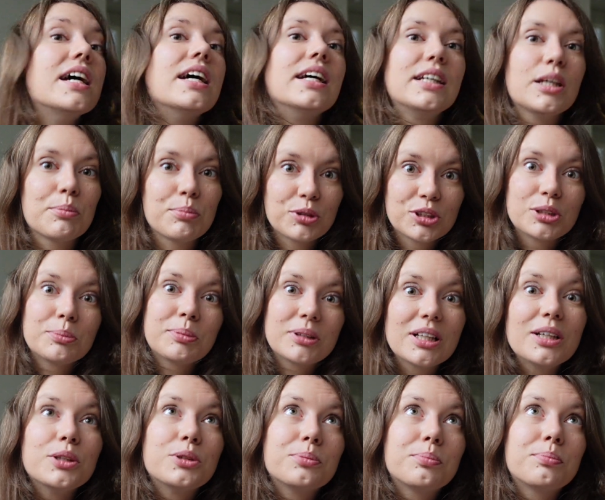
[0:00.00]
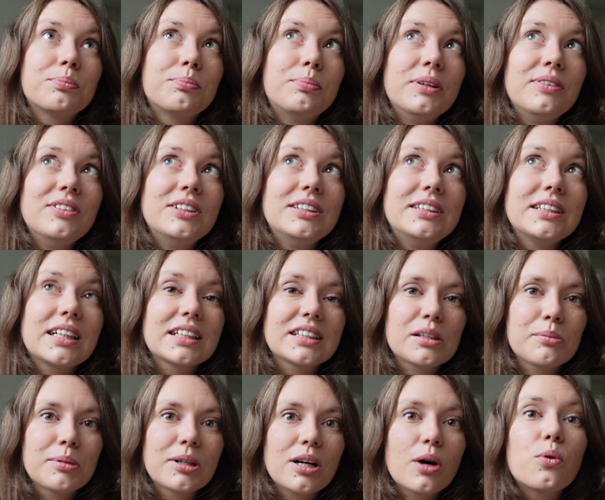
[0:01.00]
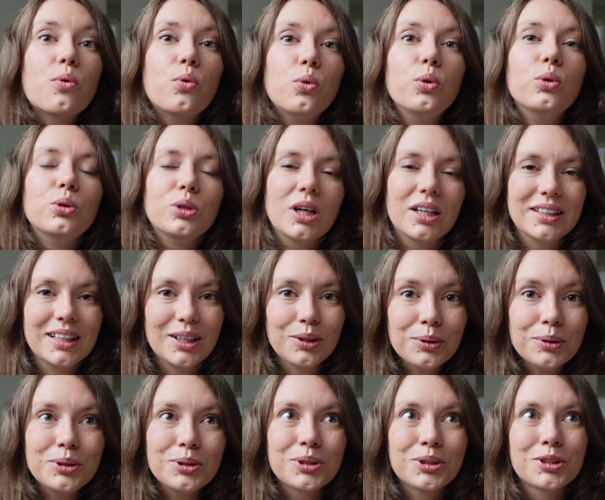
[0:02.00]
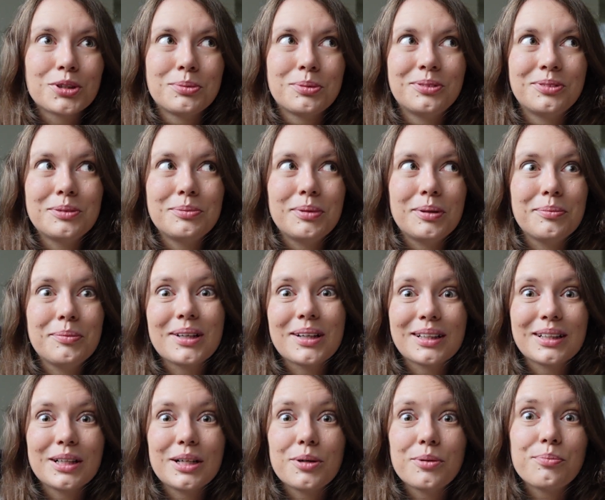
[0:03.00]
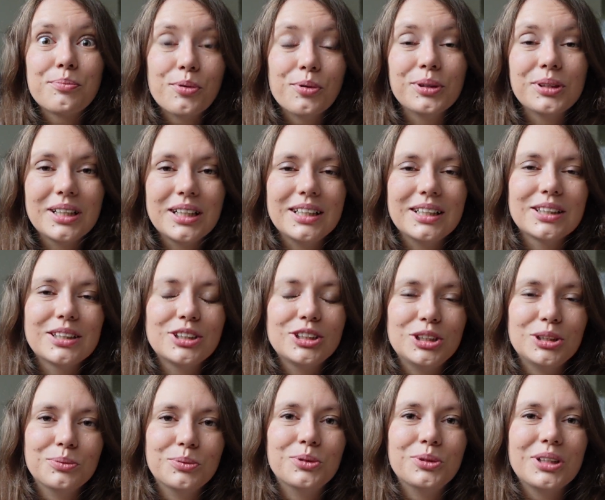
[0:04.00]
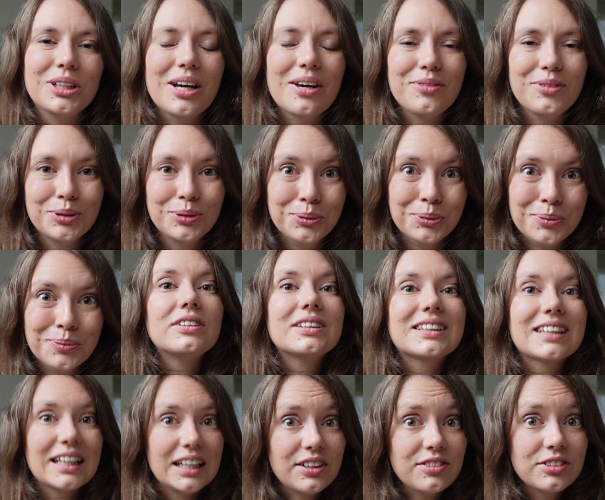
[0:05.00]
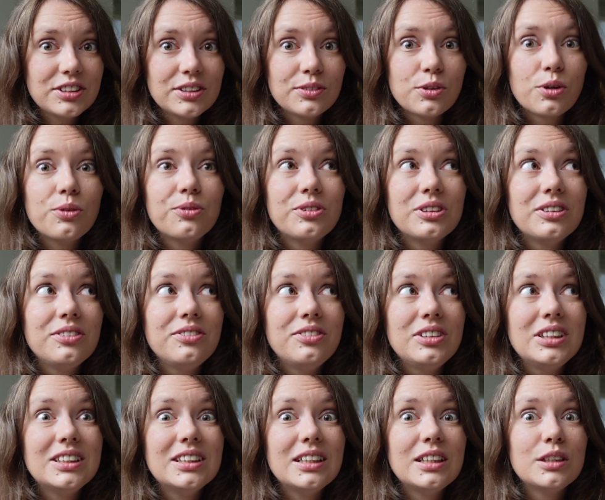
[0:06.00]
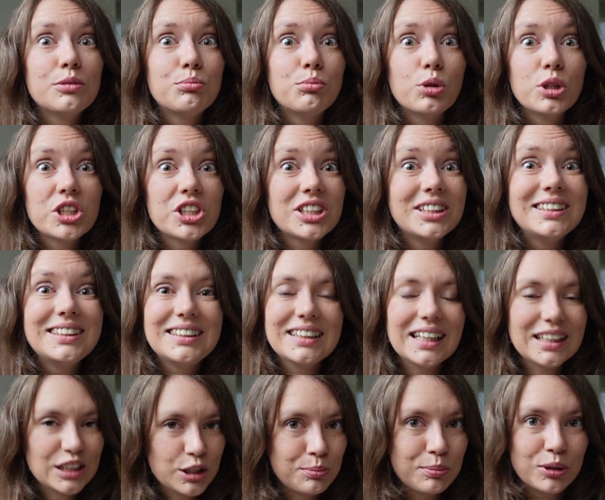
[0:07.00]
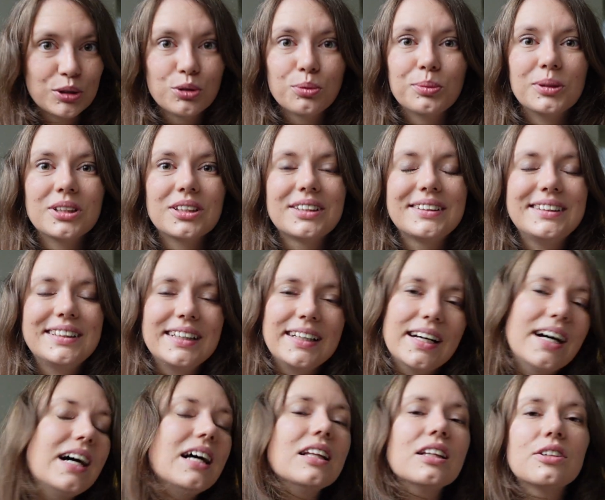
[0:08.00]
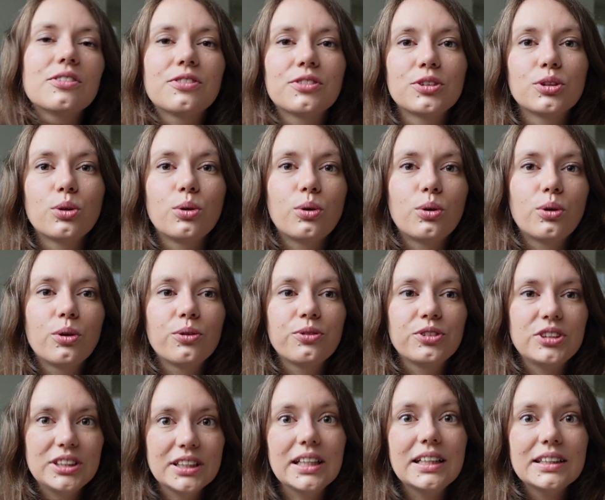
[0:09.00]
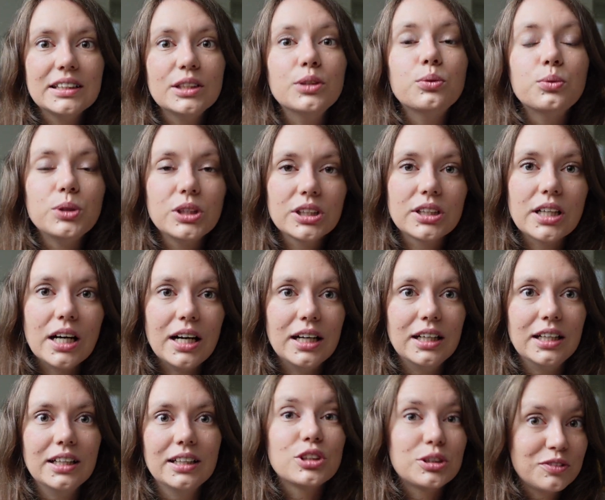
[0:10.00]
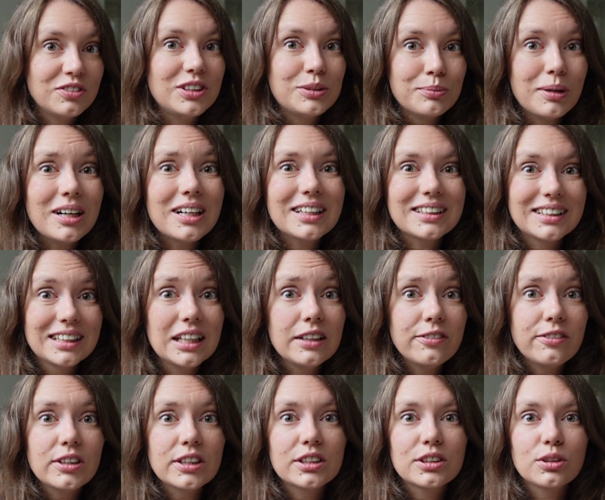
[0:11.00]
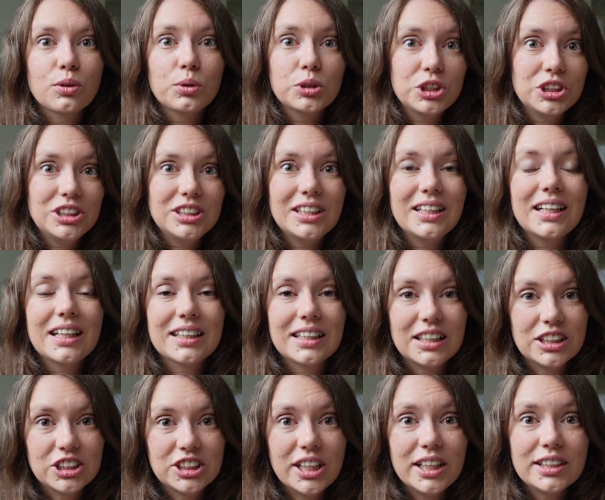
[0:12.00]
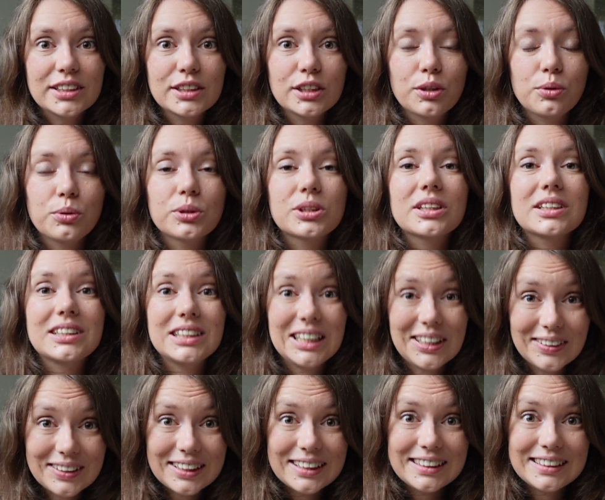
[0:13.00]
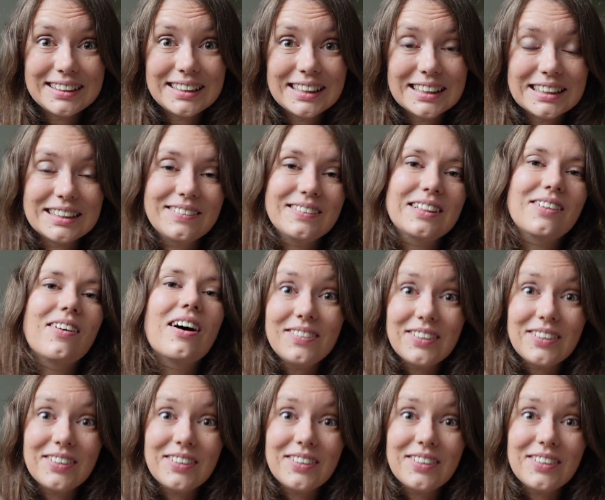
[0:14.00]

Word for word: Я просто пытаюсь привести хотя бы какую-то аналогию, чтобы вы примерно поняли, к чему я веду. Скорее всего, вы видели больше десятка подобных сериалов, но все они уникальны. То есть «Ведьмак» от Netflix очень сильно отличается от «Сверхъестественного».